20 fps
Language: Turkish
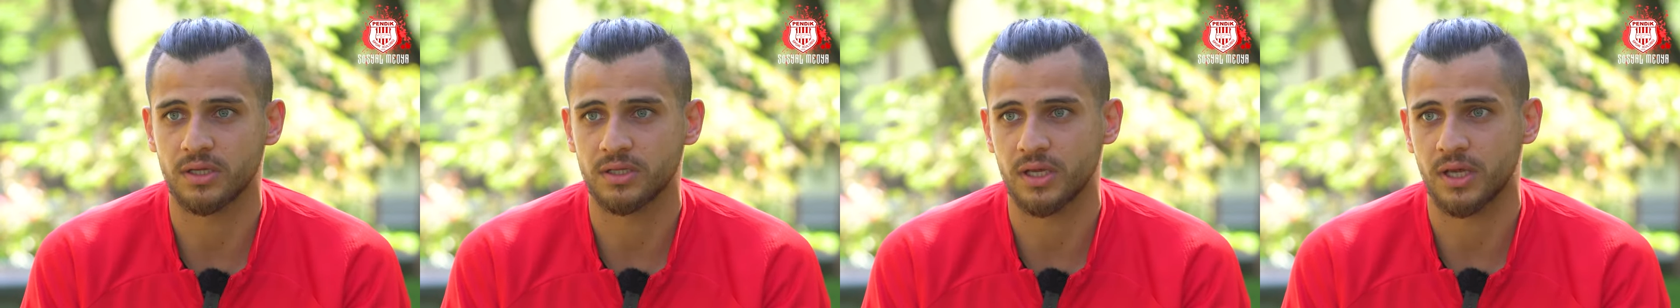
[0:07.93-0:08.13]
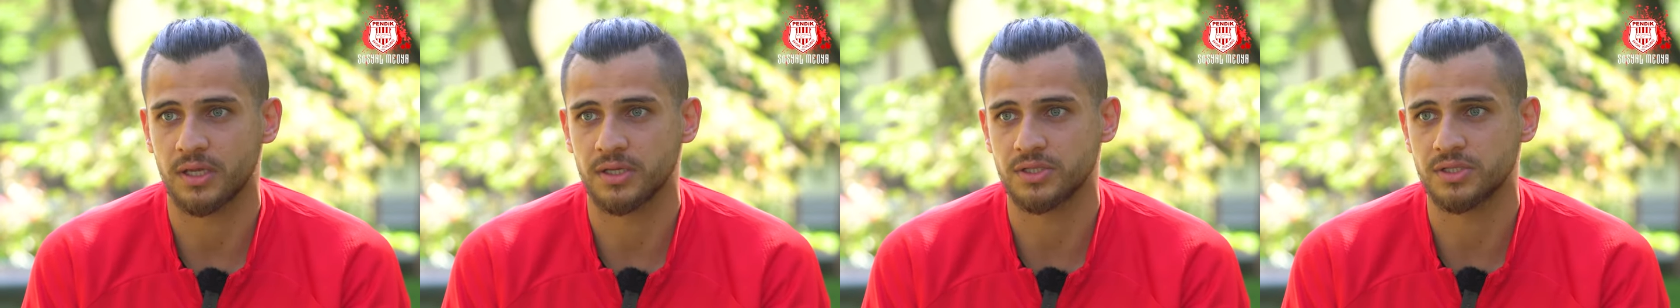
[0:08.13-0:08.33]

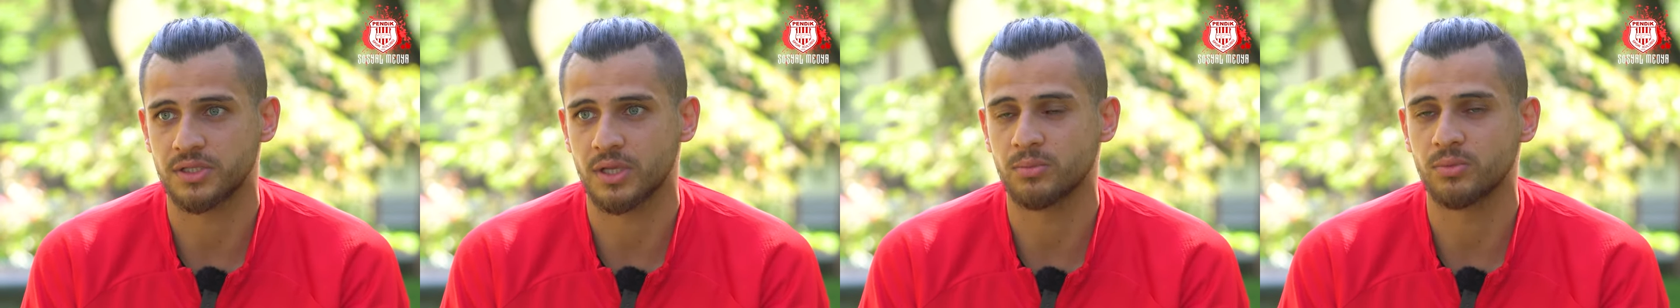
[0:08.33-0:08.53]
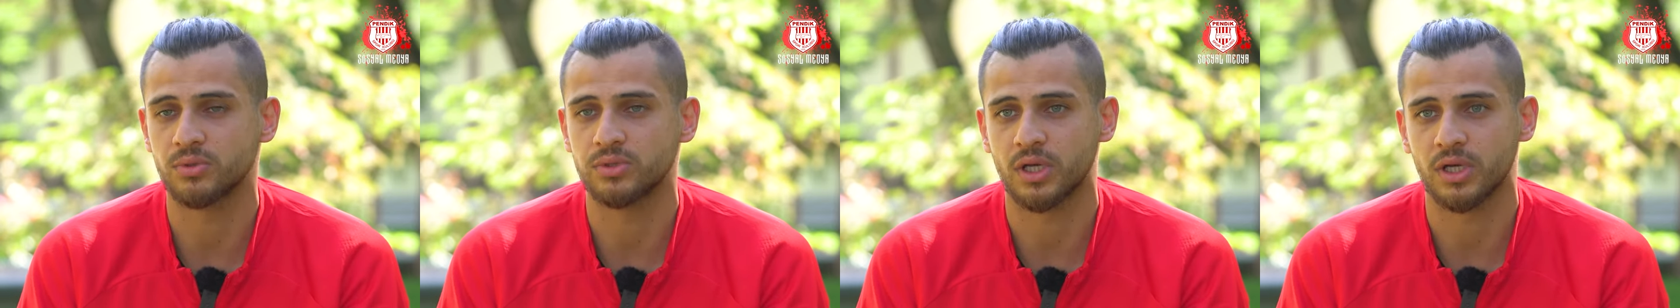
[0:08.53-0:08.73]
yani
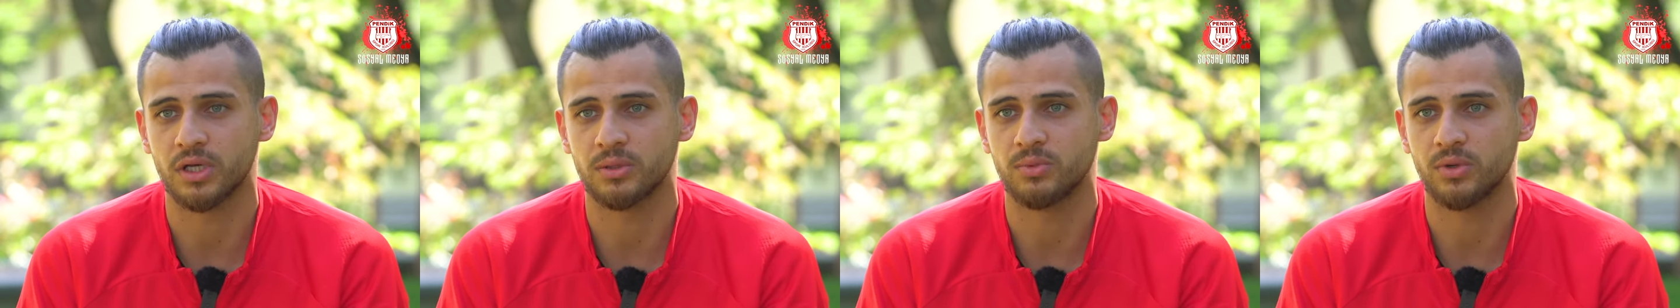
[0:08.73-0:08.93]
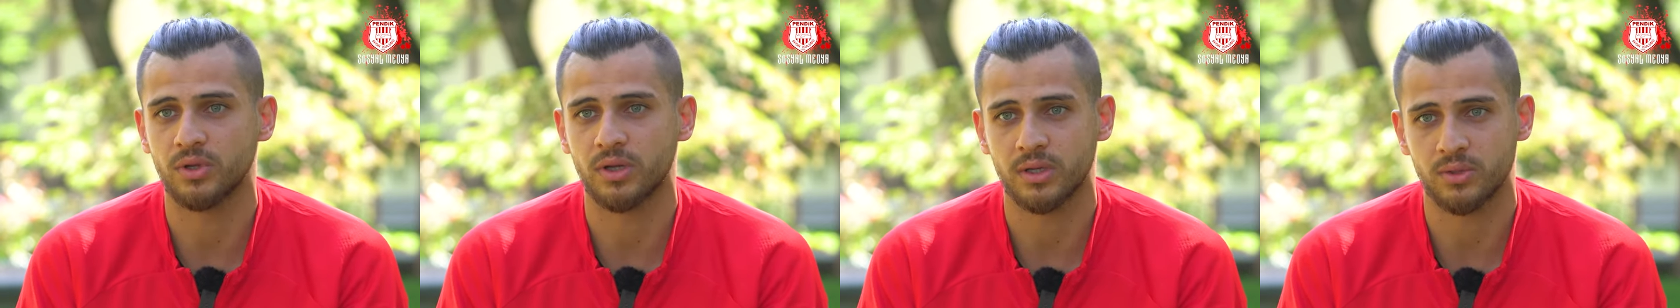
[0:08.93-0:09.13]
İstanbul
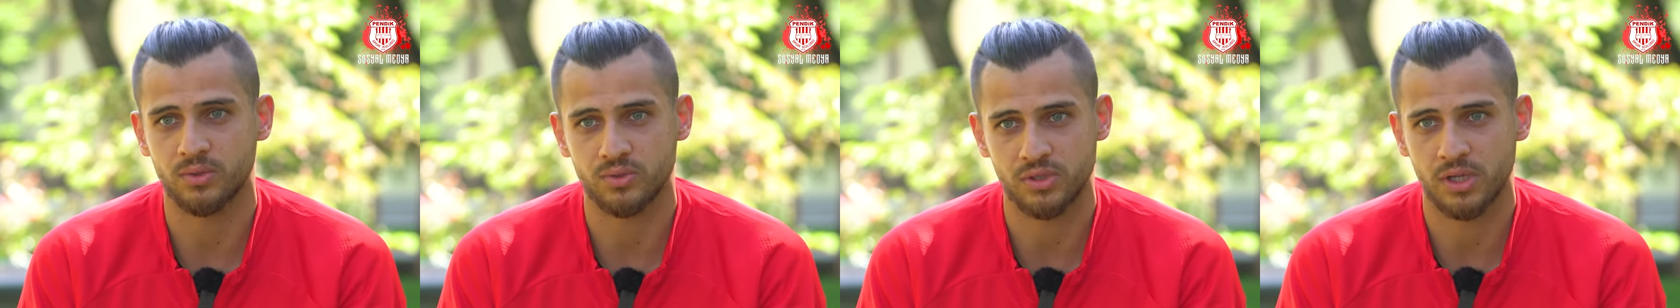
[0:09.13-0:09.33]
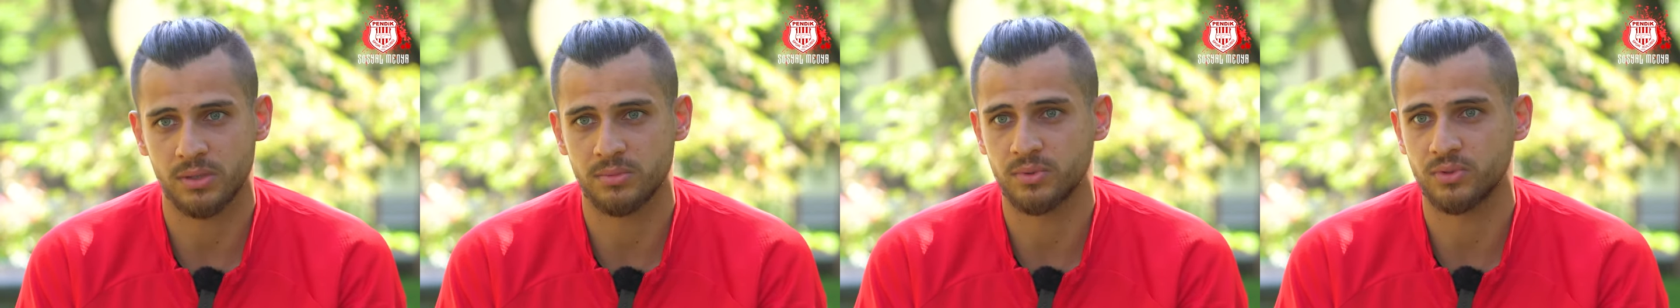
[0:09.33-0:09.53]
takımı olarak
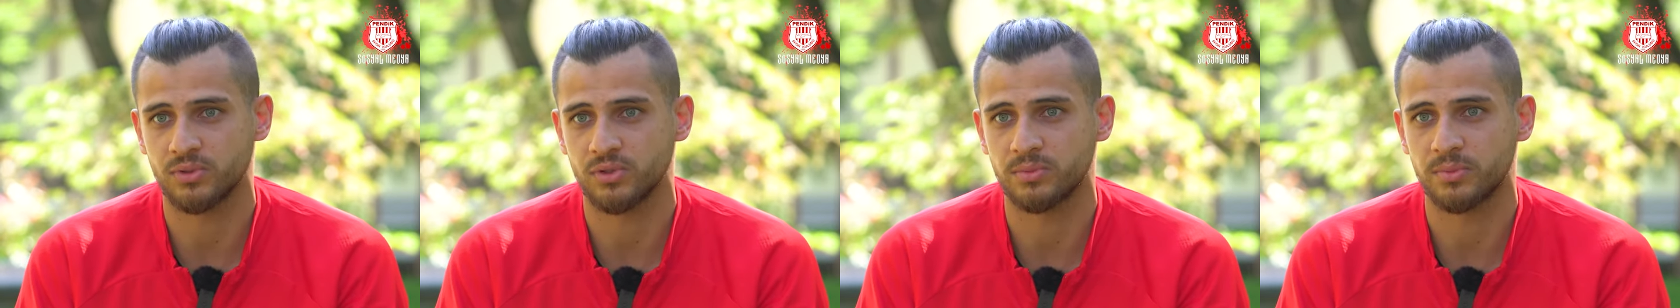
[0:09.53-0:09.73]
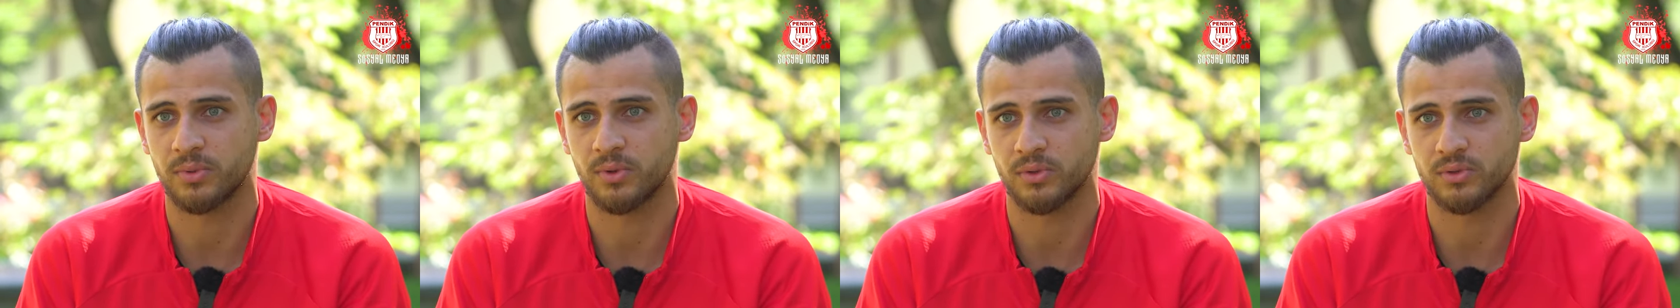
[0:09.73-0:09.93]
güzel bir
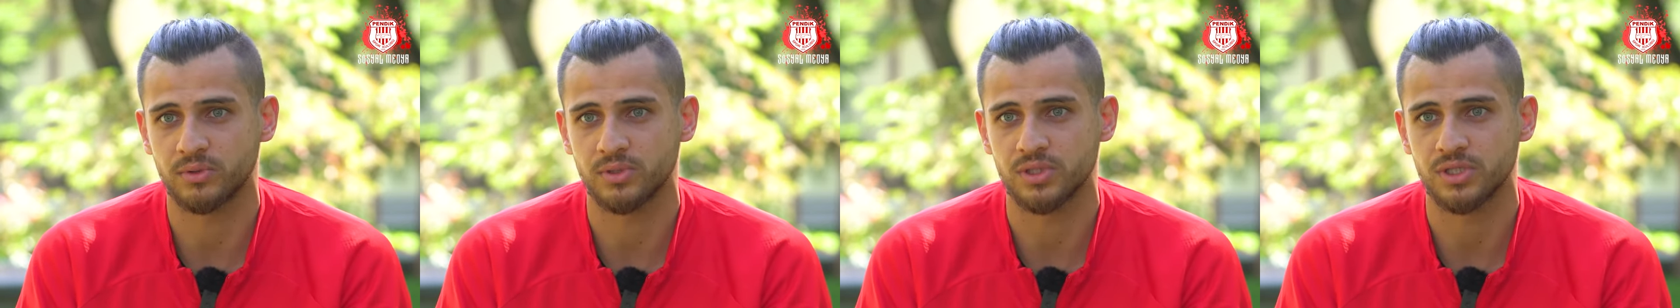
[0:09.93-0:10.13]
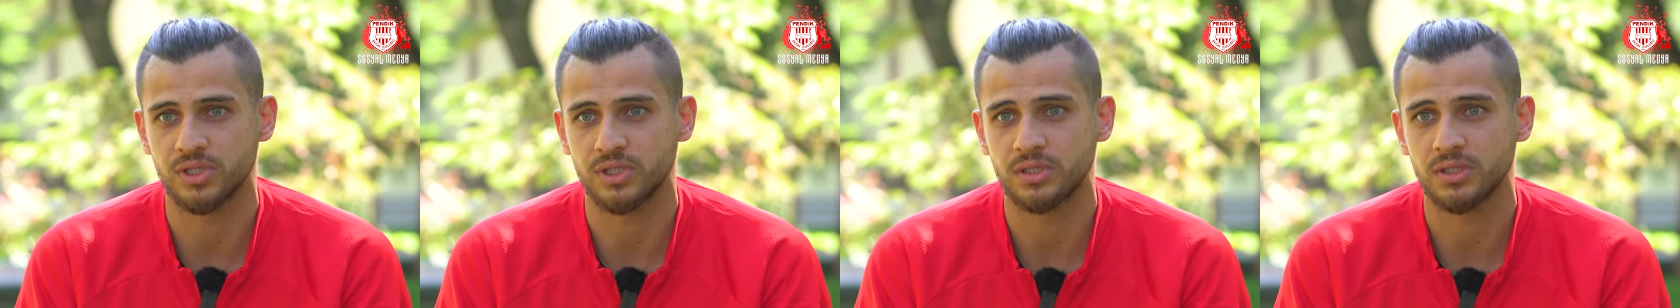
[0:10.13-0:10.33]
kulüp olduğu
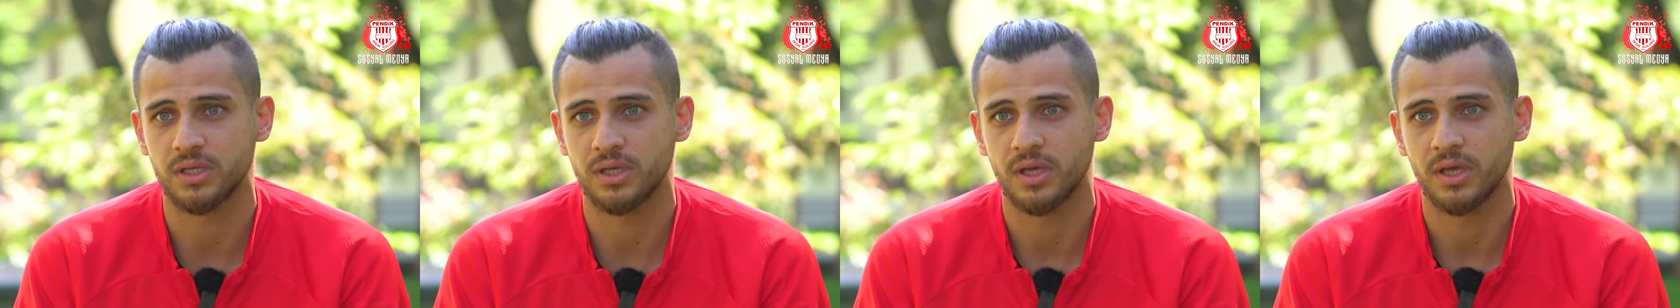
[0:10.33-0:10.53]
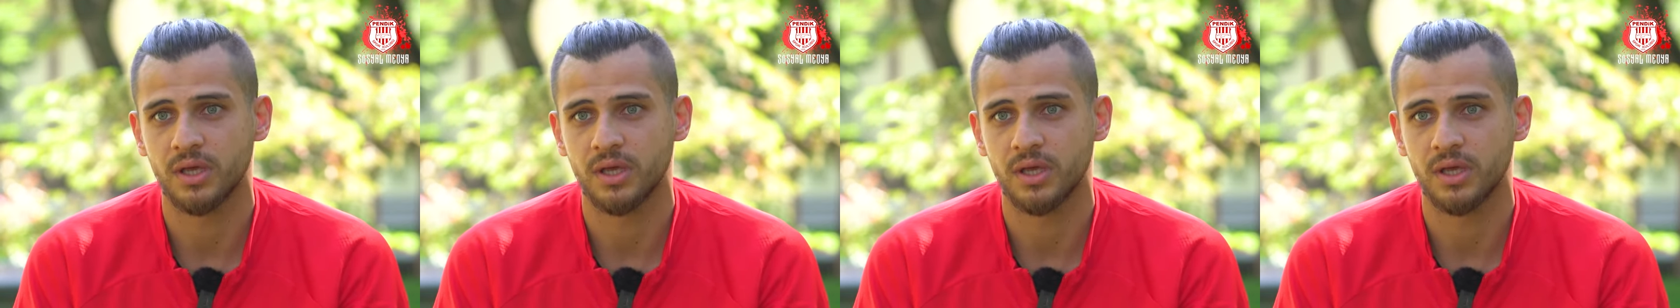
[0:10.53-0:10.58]
için